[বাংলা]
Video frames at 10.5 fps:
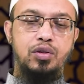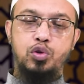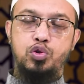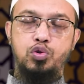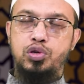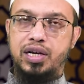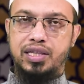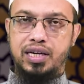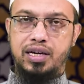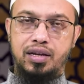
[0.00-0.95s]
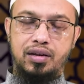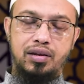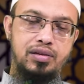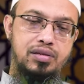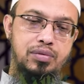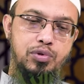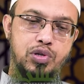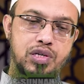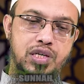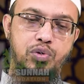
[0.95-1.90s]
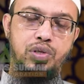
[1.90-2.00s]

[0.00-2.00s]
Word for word: দুজন দু জায়গায় থাকা ইসলামী দৃষ্টিকোণ